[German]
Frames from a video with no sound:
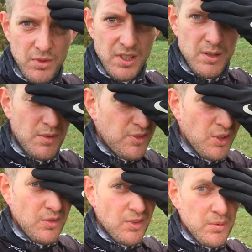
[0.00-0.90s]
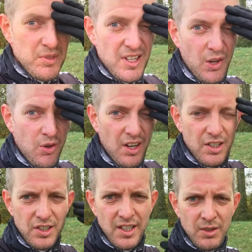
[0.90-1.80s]
muss ich jetzt auf der Rückfahrt ein bisschen
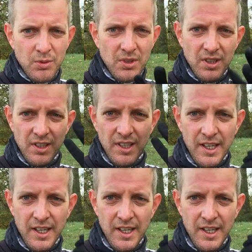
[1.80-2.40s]
lockerer stellen und äh,